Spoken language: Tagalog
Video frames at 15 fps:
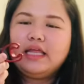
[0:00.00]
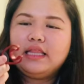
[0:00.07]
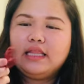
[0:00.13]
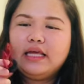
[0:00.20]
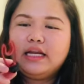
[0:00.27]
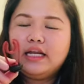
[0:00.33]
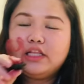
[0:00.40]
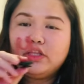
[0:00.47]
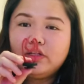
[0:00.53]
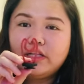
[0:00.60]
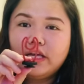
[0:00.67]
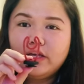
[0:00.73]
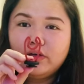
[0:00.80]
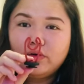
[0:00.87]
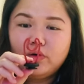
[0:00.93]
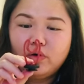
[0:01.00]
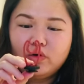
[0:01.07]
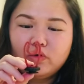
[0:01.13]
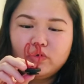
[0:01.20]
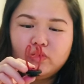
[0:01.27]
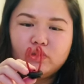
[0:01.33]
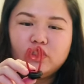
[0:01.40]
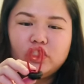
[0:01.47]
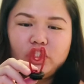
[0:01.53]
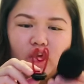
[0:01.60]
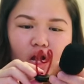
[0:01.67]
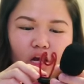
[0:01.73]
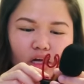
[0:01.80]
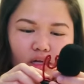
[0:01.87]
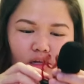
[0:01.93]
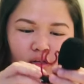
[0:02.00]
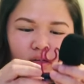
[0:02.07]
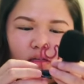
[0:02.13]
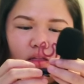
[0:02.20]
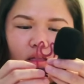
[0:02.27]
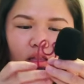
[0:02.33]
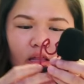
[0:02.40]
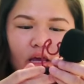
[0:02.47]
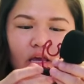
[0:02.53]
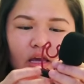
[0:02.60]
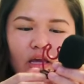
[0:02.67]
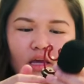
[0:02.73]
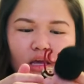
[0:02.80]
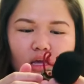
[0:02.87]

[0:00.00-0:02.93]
Then, ito na yung shop thing.